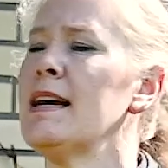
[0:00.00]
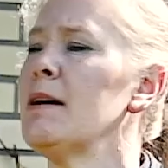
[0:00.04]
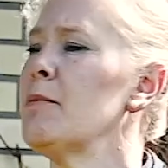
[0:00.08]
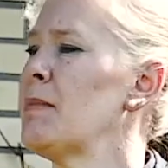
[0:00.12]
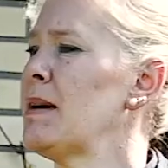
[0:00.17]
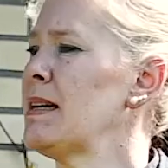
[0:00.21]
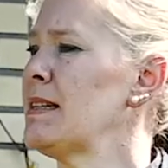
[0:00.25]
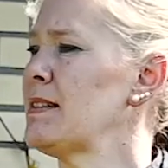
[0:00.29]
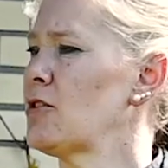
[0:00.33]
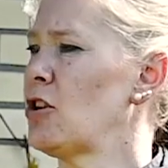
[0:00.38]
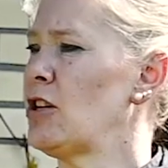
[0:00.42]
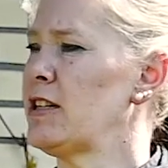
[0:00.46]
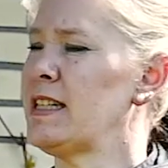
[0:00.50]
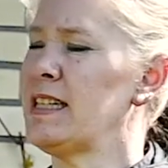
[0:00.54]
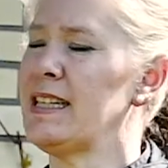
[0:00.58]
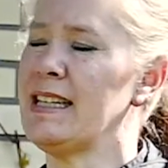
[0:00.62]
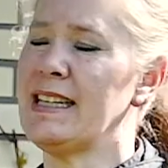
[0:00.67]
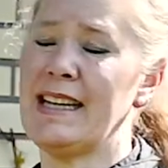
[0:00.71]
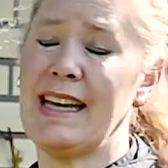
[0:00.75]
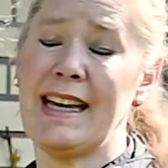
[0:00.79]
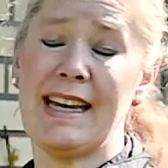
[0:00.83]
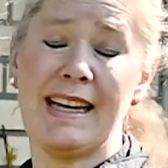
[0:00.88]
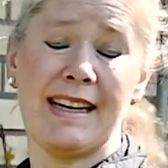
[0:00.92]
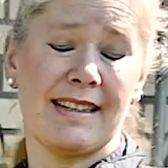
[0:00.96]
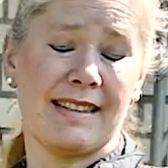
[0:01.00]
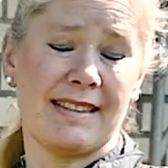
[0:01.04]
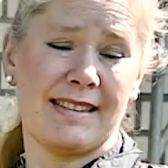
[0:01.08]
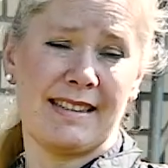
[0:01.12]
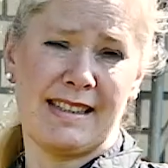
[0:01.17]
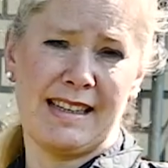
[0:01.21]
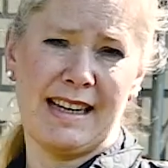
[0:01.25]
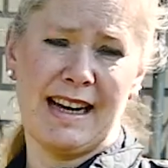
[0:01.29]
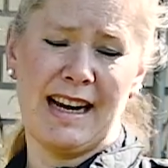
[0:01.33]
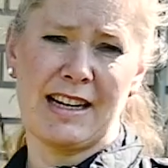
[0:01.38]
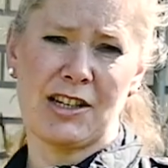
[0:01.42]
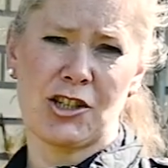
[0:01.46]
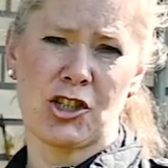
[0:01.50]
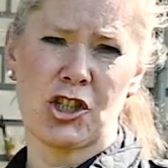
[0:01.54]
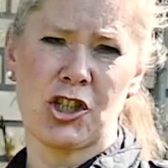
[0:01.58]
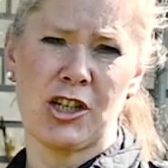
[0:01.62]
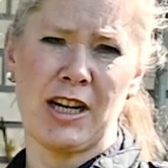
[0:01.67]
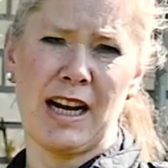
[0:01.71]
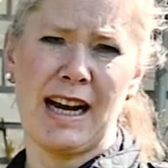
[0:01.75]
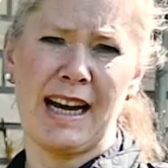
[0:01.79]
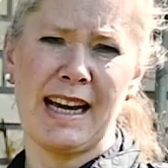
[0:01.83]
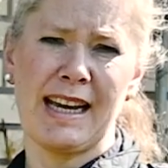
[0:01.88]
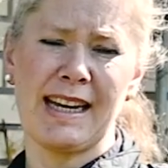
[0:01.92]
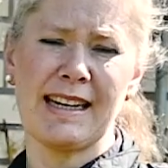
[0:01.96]
Man sollte jedes Jahr
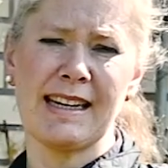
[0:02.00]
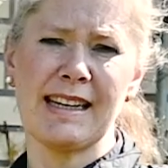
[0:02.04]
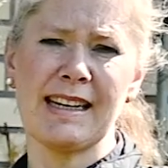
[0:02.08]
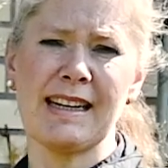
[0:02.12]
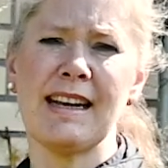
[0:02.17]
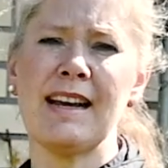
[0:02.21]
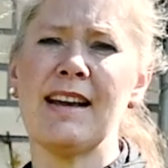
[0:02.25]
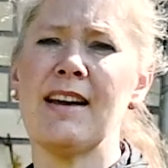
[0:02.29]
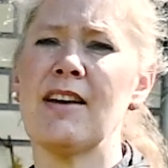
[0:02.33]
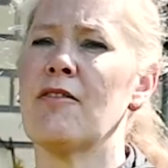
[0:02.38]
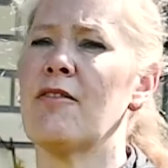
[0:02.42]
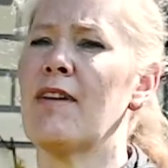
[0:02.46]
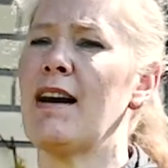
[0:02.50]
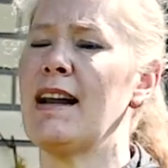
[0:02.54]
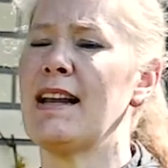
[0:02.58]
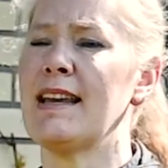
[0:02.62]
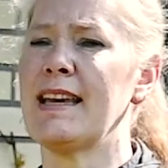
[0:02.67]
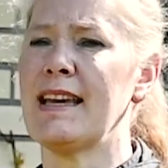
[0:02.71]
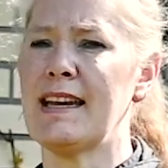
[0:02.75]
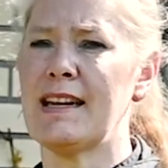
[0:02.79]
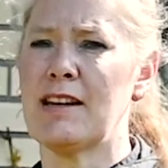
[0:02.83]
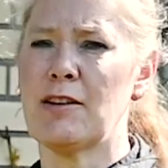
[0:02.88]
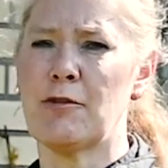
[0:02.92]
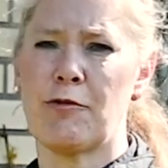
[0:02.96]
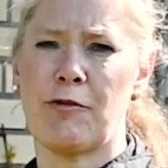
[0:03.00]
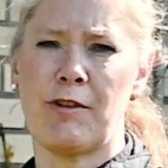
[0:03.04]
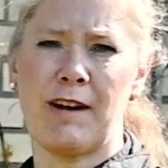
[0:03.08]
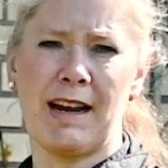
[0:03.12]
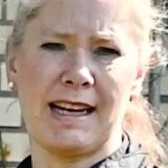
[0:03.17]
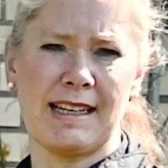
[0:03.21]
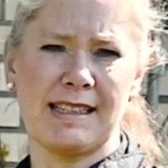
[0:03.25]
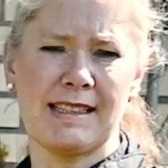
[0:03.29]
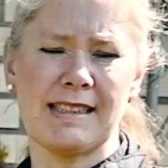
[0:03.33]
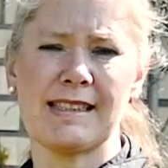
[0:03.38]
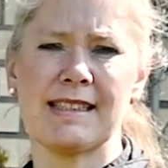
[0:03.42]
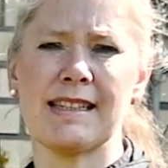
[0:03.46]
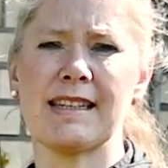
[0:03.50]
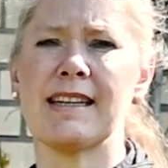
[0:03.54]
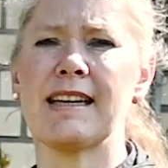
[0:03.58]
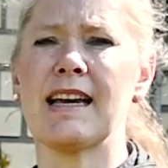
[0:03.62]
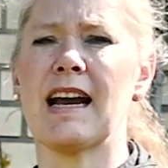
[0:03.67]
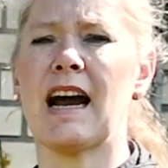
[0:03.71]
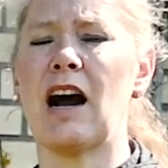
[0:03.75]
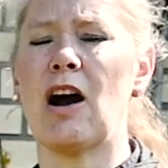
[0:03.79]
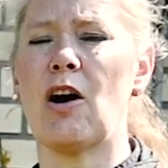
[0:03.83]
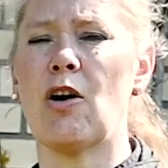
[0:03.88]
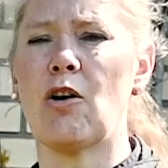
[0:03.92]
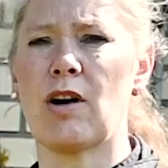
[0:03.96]
schneiden weil jede Pflanze
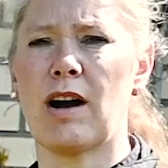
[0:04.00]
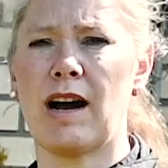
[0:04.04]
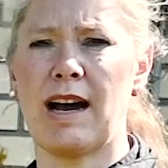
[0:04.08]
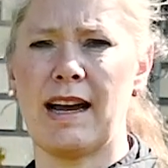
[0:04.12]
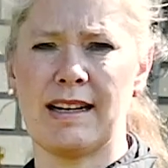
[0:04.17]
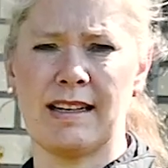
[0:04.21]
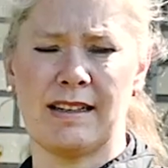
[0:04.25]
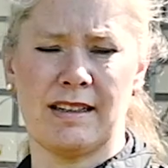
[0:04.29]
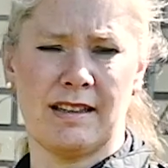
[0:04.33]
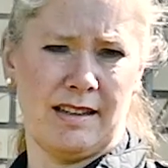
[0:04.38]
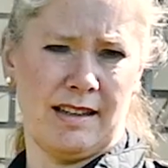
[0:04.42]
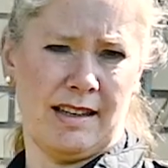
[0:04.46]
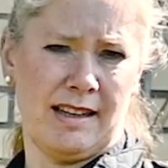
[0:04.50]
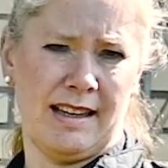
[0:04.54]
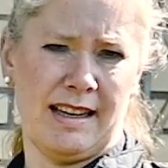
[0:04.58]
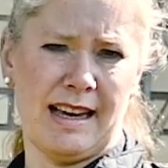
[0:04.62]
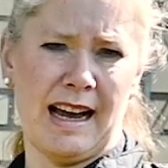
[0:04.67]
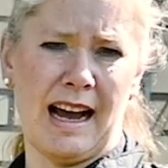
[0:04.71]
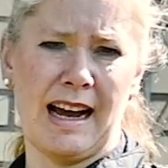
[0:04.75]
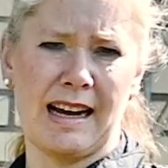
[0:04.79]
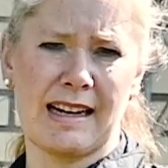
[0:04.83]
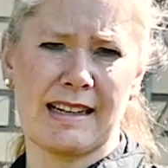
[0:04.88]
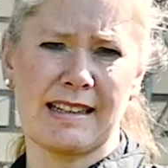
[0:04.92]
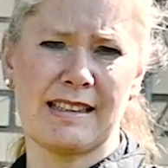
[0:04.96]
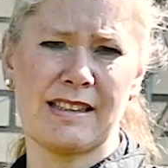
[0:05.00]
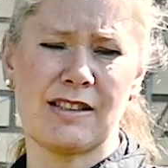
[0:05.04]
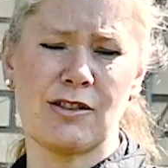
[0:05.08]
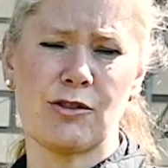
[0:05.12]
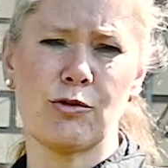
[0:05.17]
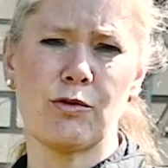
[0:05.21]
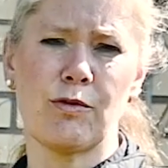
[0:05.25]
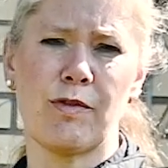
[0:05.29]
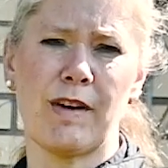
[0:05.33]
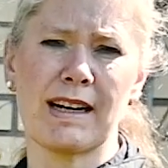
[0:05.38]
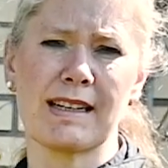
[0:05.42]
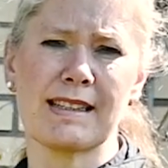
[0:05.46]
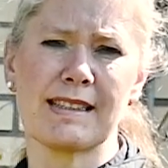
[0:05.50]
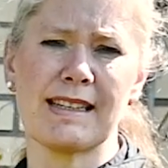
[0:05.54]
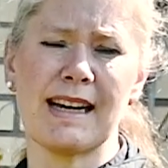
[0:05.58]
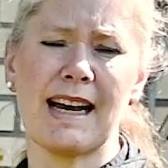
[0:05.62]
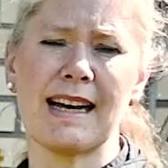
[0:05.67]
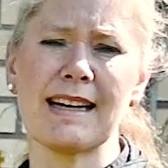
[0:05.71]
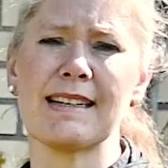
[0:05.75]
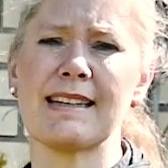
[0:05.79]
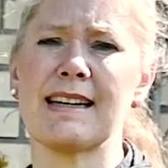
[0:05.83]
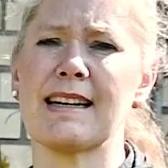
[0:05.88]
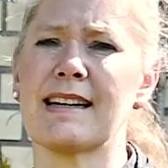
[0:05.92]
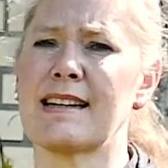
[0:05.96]
ja auch einen Jahreszuwachs
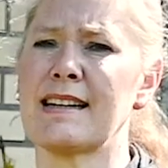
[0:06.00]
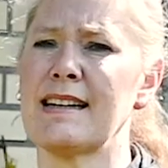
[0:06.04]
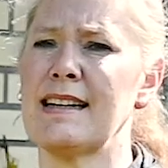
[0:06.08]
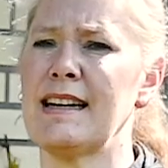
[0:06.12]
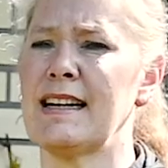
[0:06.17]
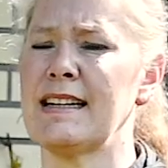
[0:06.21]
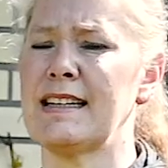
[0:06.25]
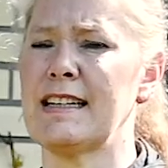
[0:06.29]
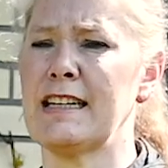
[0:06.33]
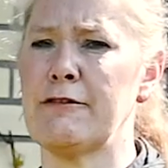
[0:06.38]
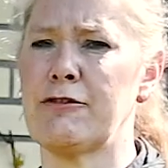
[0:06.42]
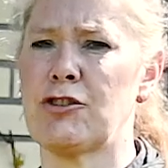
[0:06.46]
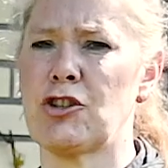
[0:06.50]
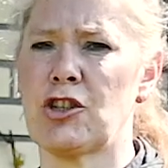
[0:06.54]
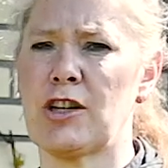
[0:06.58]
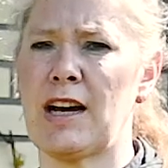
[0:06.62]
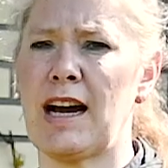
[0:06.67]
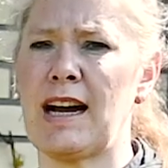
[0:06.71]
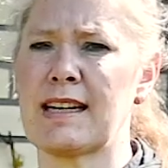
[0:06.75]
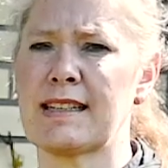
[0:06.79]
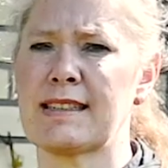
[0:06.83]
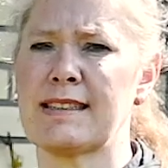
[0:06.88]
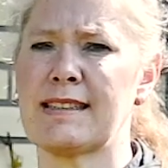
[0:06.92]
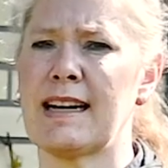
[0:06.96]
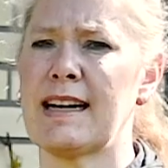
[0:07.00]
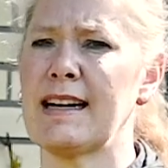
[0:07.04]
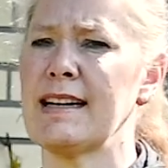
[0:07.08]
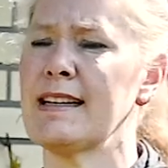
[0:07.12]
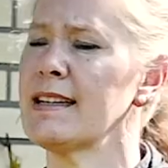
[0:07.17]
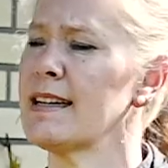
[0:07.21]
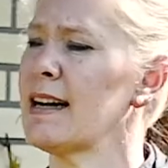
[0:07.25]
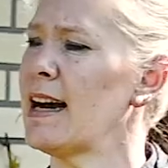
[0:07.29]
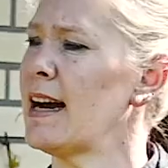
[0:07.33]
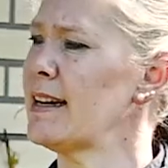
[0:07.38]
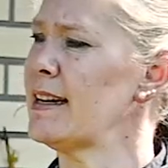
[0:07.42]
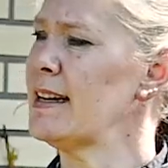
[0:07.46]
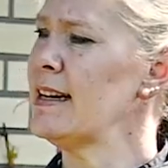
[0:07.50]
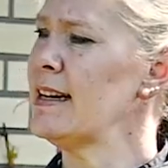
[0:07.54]
hat, der relativ stark sein kann.